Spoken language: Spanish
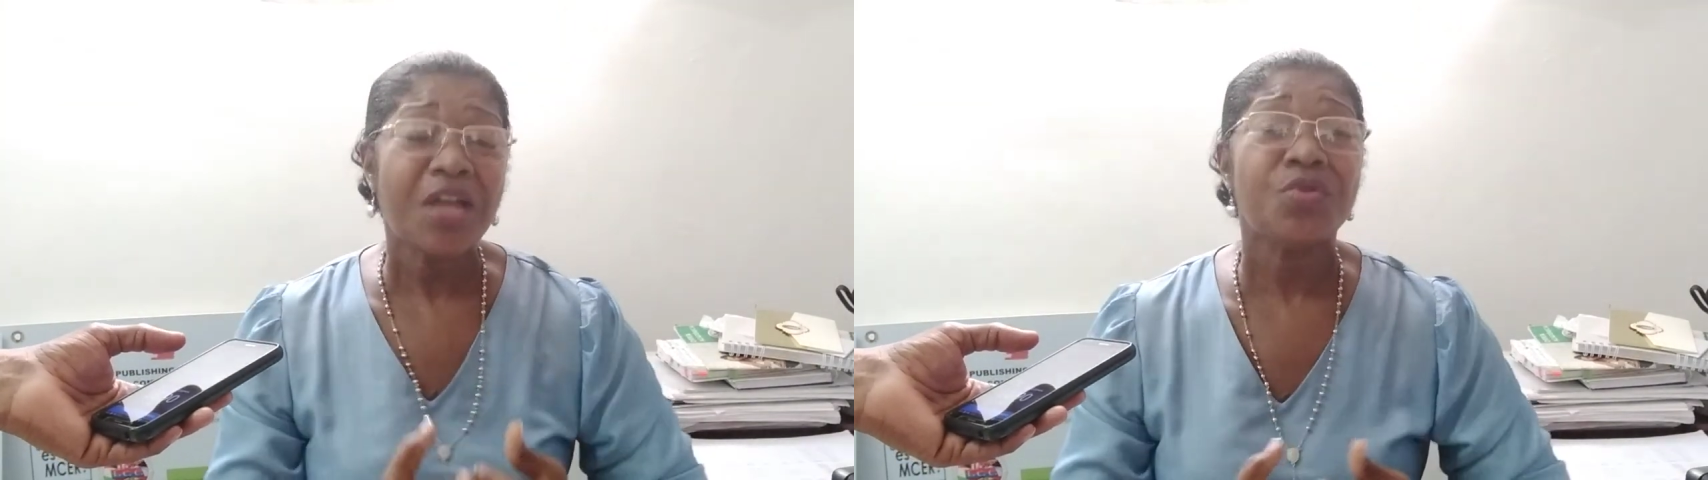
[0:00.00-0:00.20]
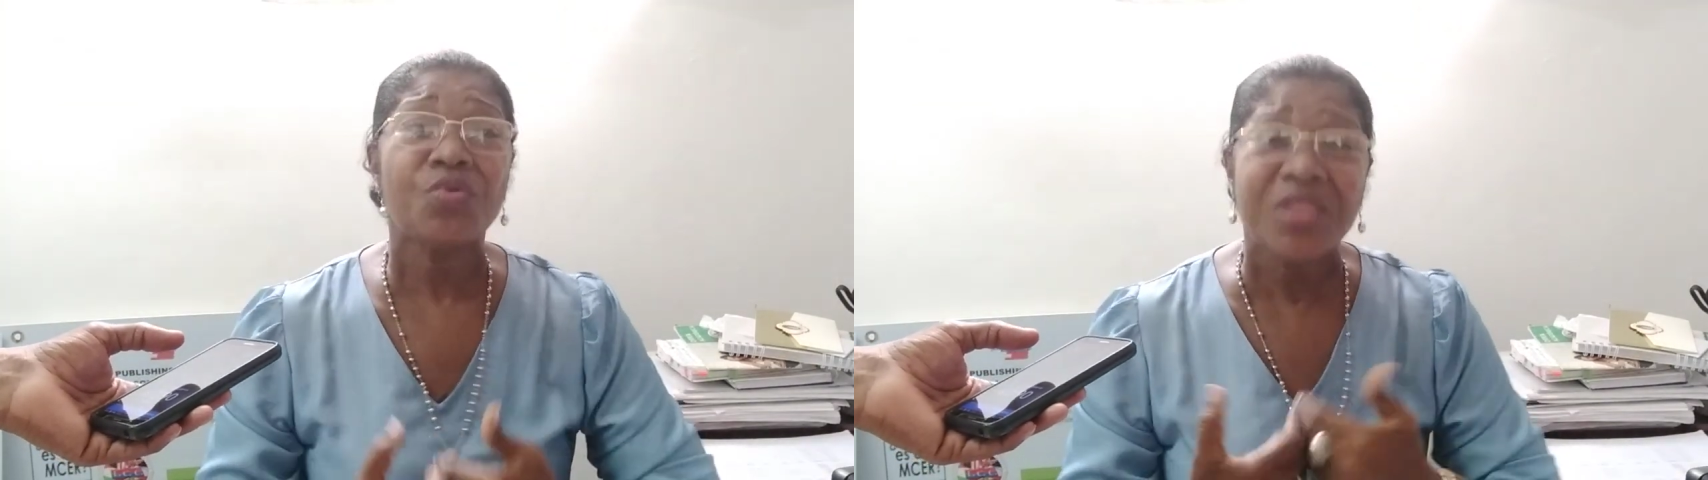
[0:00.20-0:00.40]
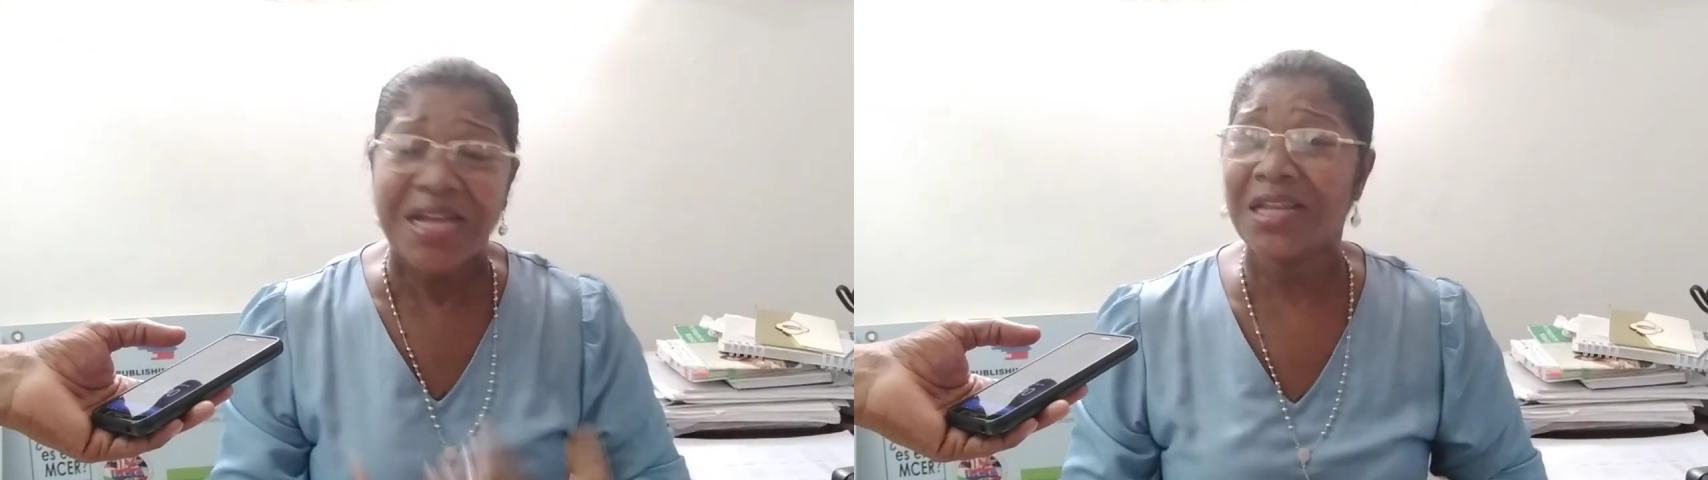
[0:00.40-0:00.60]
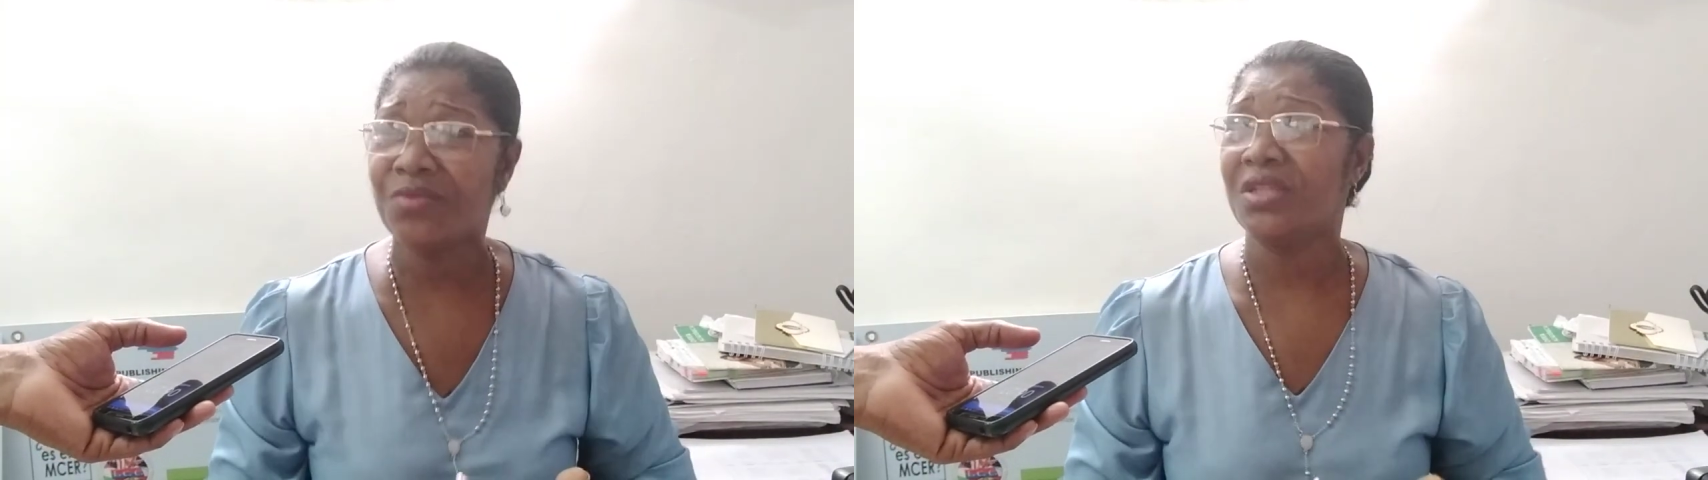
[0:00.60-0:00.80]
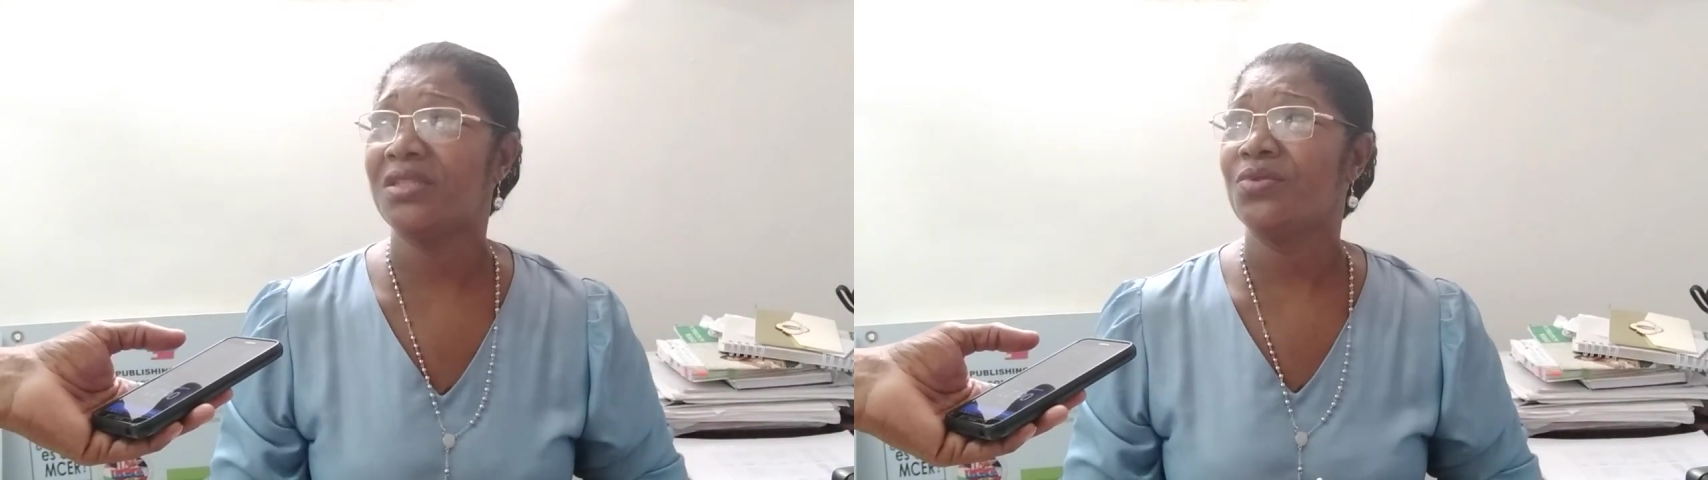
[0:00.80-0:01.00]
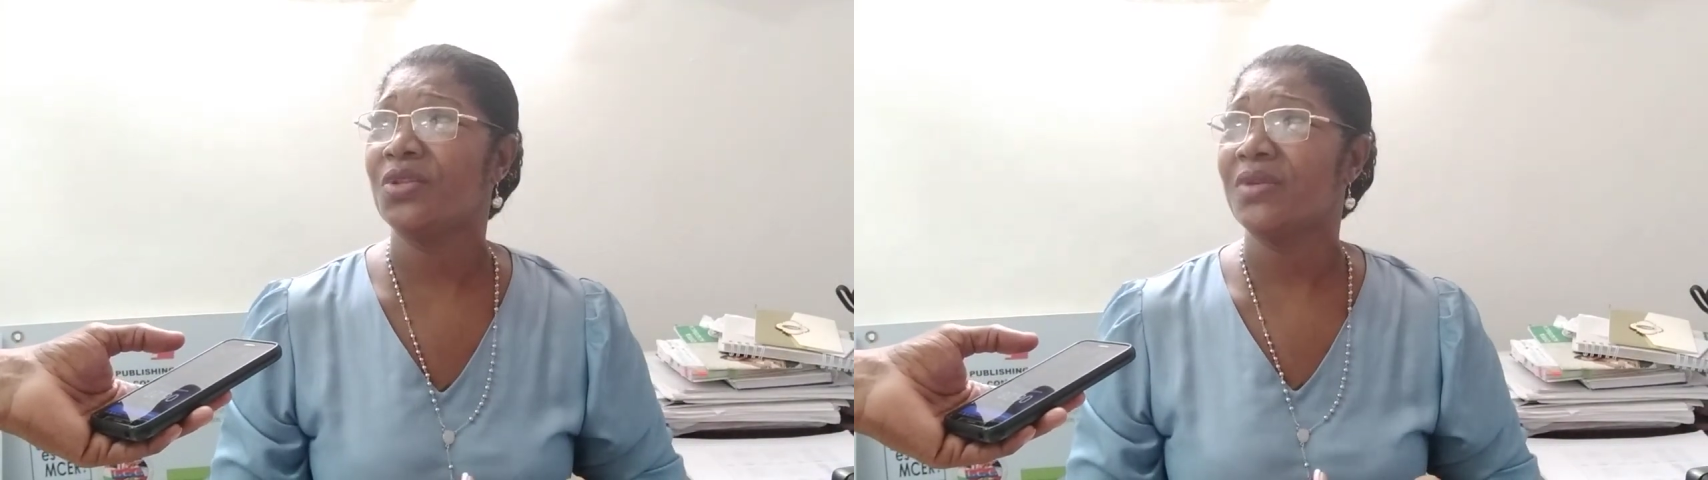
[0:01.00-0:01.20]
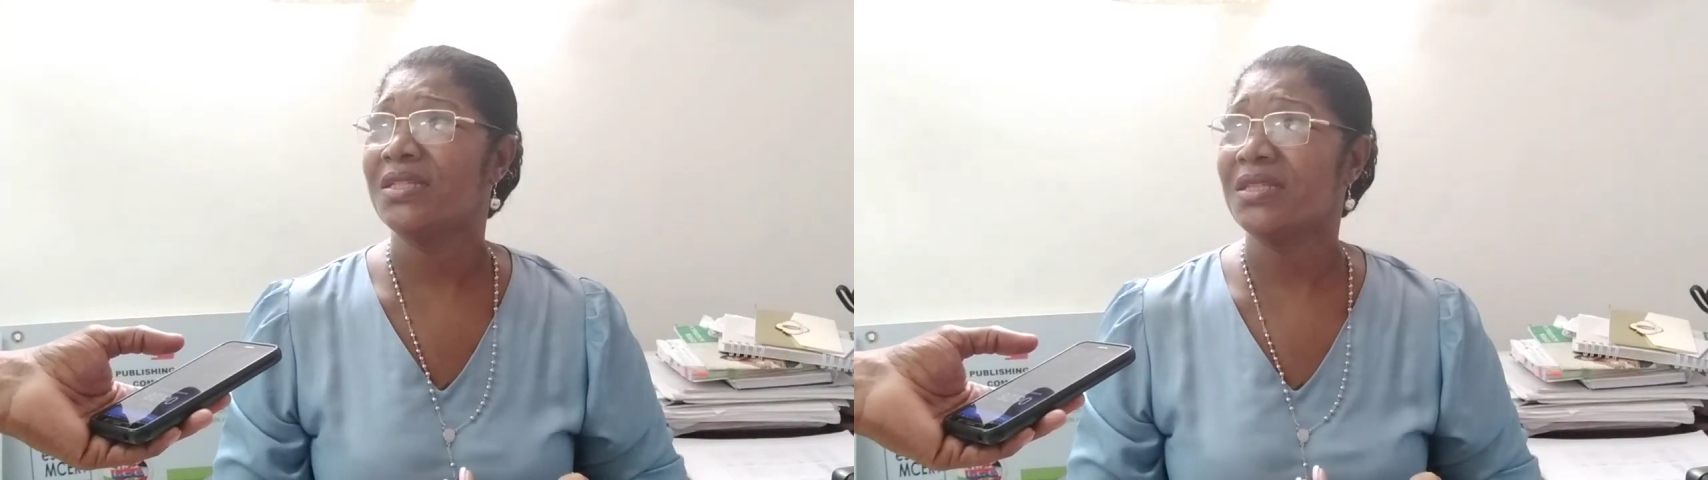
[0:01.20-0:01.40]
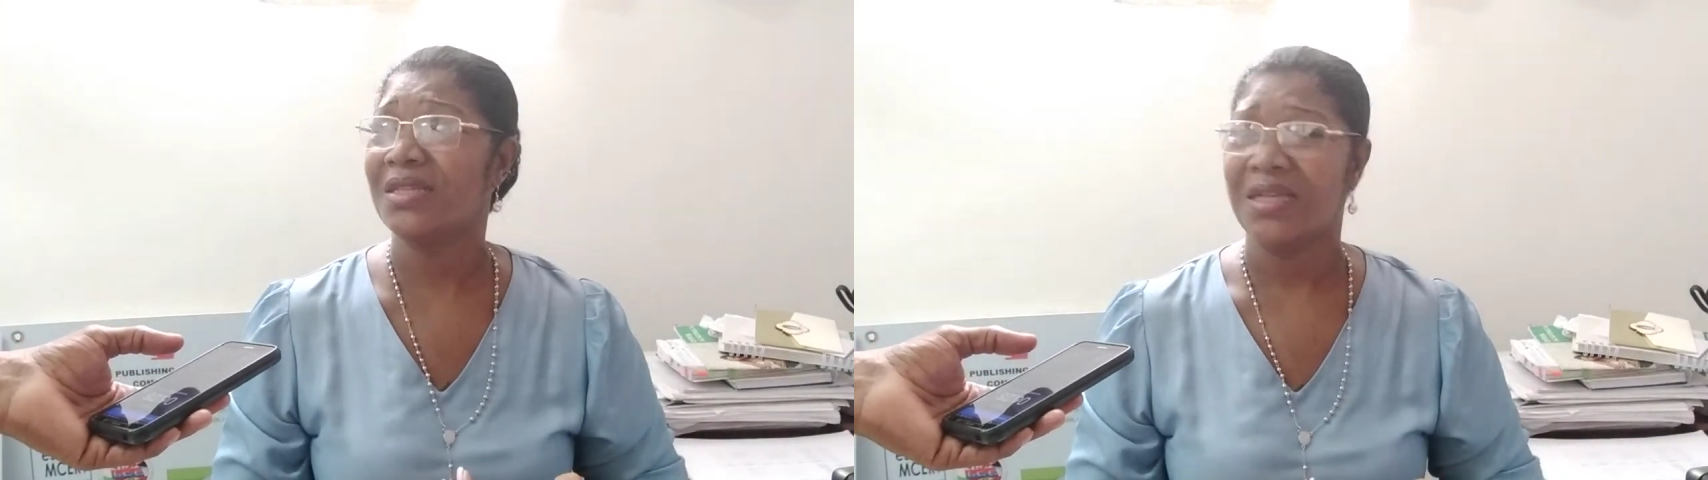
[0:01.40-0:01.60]
ayudar a nuestra
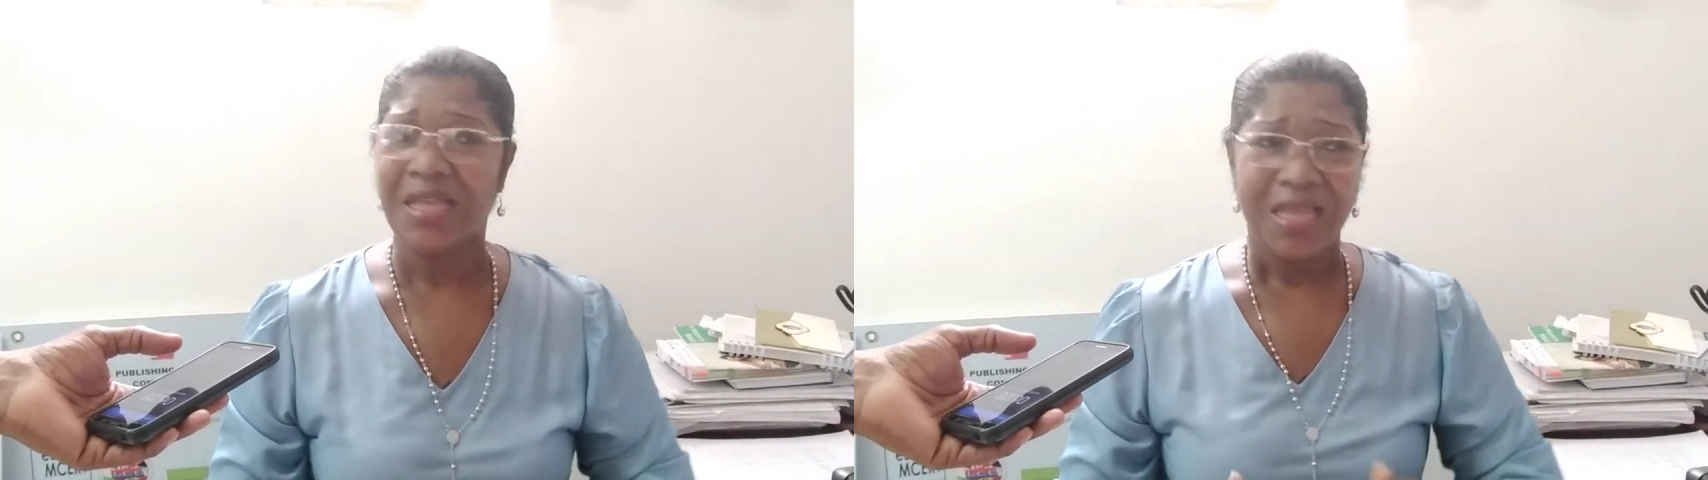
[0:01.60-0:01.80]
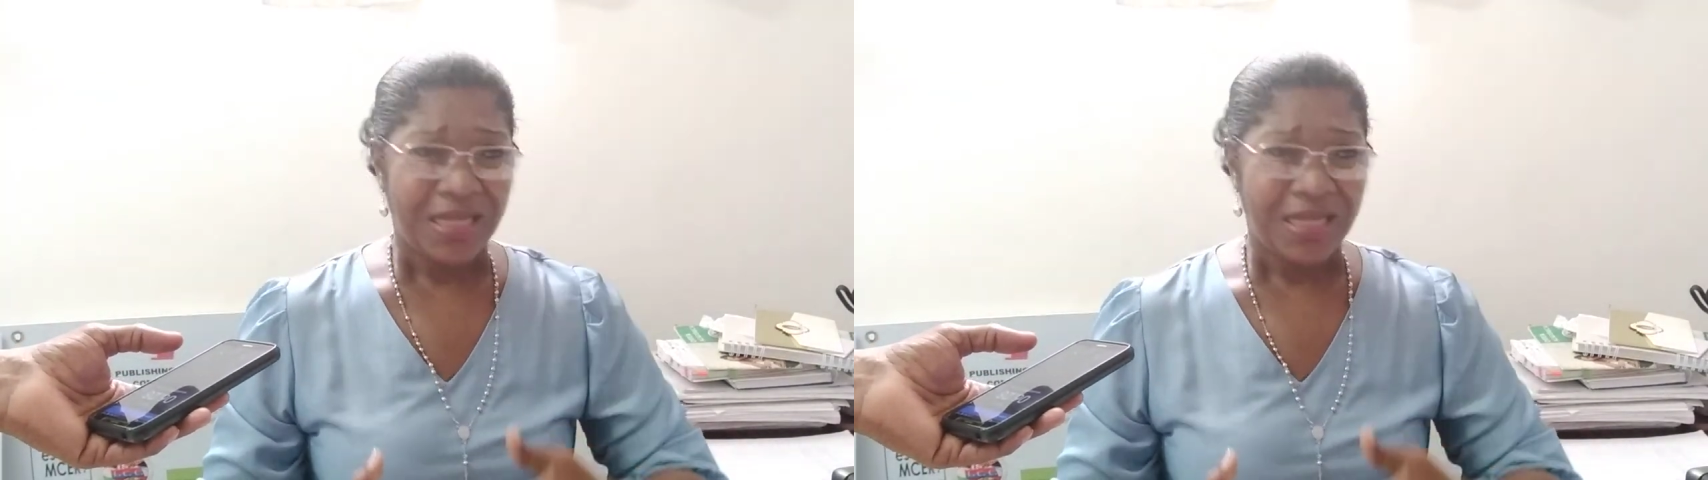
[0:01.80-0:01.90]
universidad,